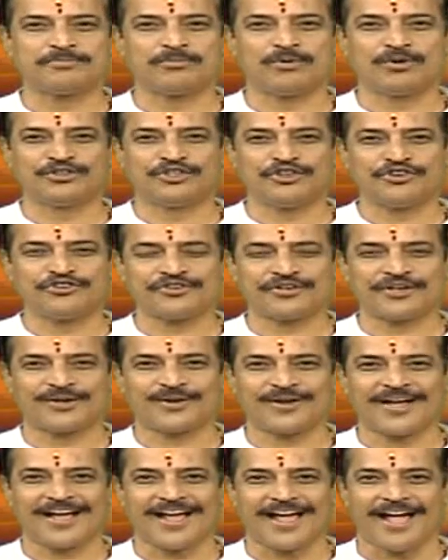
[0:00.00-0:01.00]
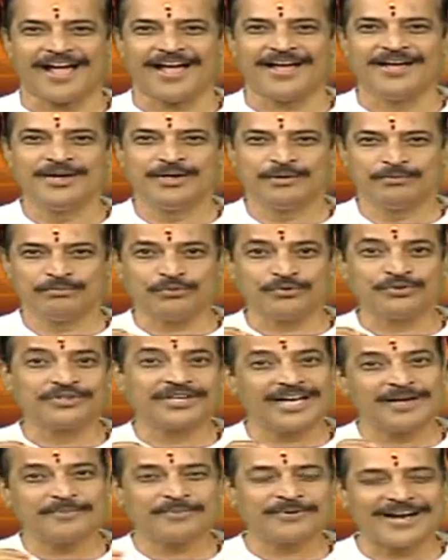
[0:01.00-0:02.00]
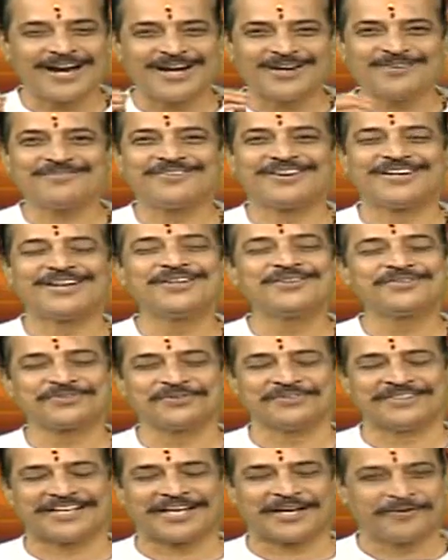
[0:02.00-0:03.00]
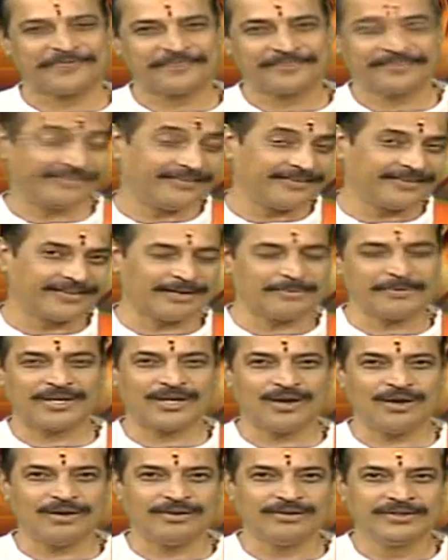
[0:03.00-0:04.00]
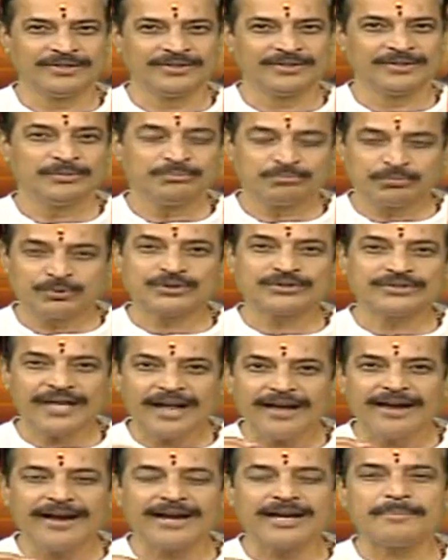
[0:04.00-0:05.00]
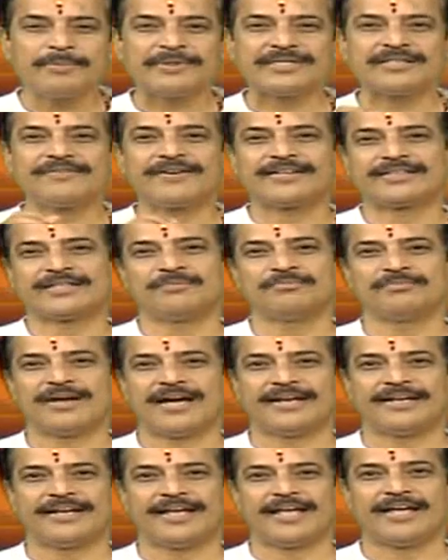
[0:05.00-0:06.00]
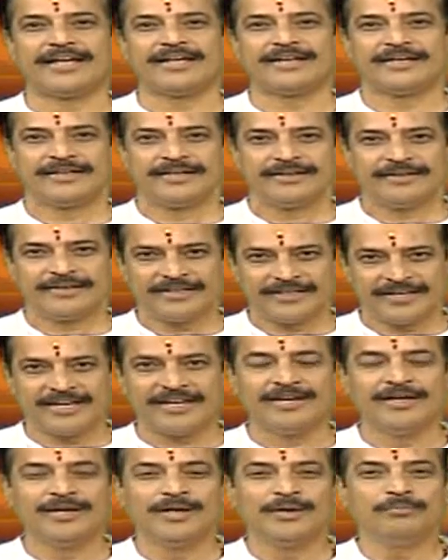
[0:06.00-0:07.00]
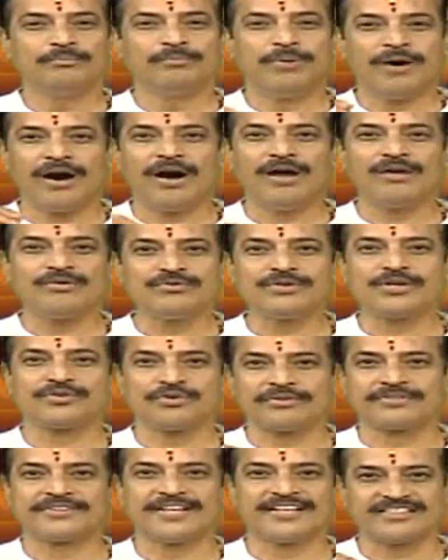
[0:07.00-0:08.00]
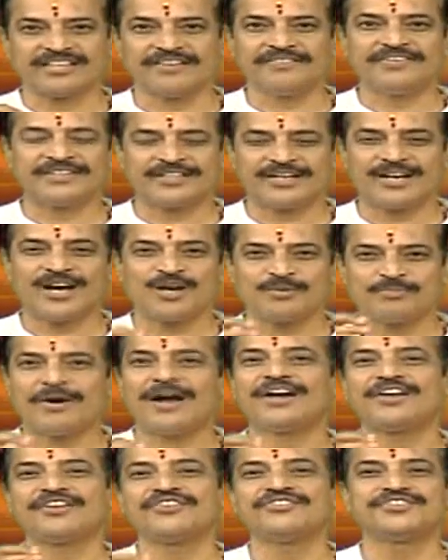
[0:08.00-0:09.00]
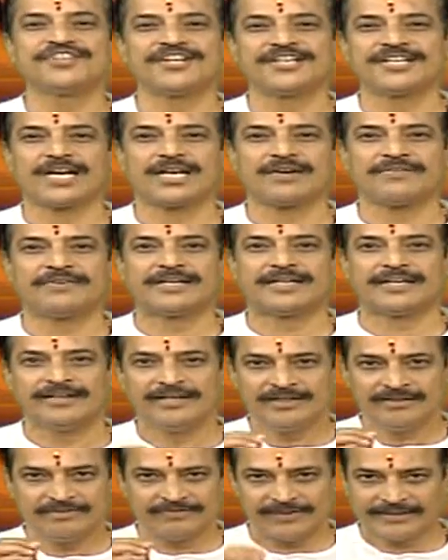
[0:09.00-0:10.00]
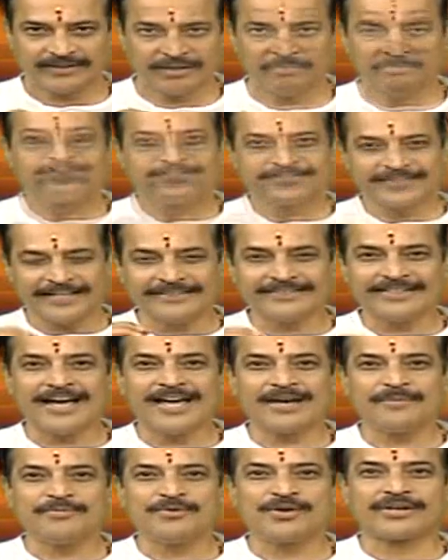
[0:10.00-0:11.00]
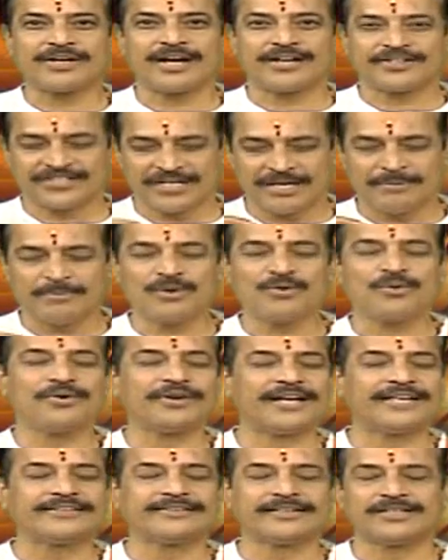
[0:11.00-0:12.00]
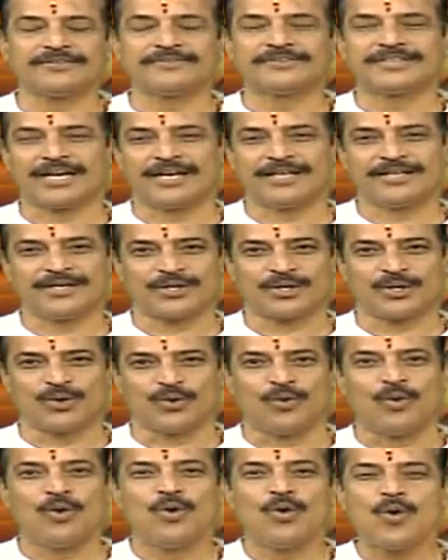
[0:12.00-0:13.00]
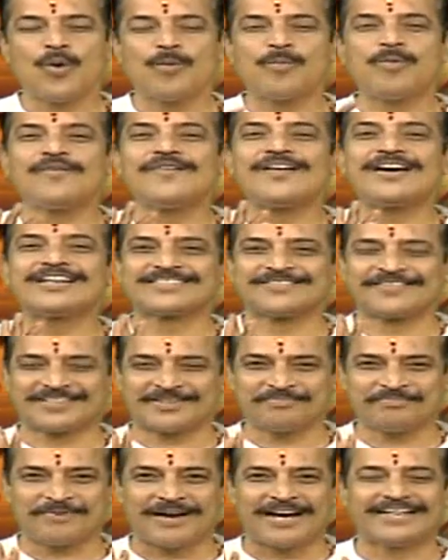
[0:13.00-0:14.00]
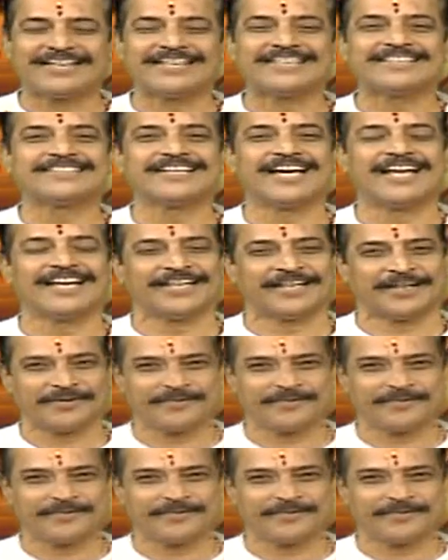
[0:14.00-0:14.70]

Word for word: బోధించినట్టుగా ముద్గల పురాణం వర్ణిస్తుంది ఈ క్రమంలో పుత్ర గణపతి వ్రతం అనే ఈ పాల్గొన శుద్ధ చవితనాడు పాటించేటటువంటి వ్రతం సంతానం యొక్క క్షేమం కోరేటటువంటి తల్లిదండ్రులు ఉపవాస వ్రతం పాటించాలి